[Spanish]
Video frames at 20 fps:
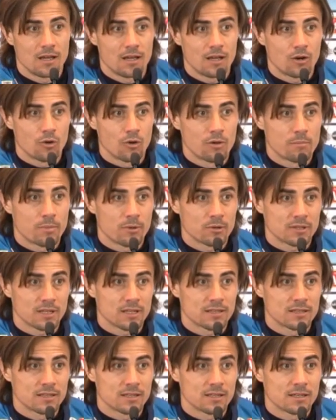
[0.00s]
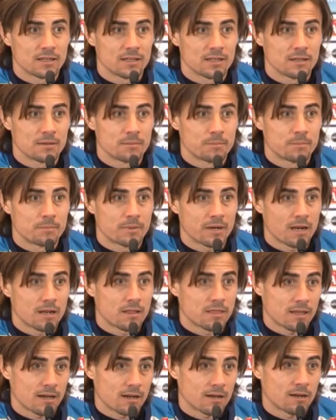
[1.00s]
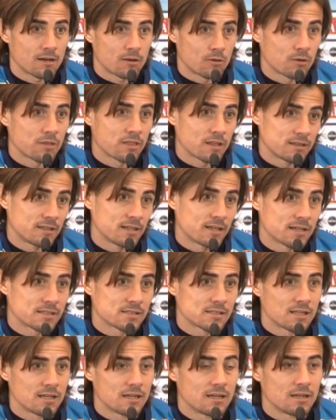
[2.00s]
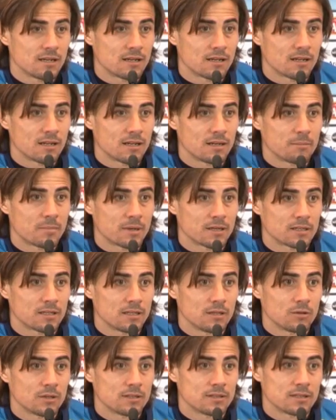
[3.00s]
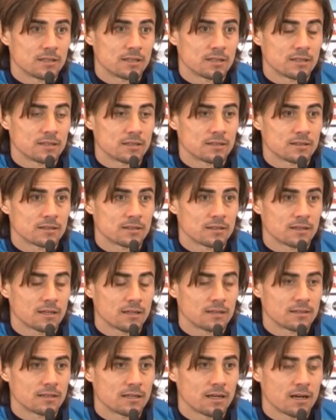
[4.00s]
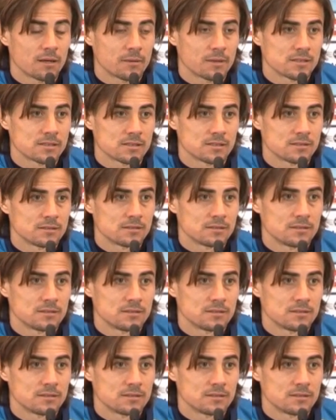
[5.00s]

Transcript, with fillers: lo importante para el Zaragoza tiene que ser el, partido ante, ante el Alavés.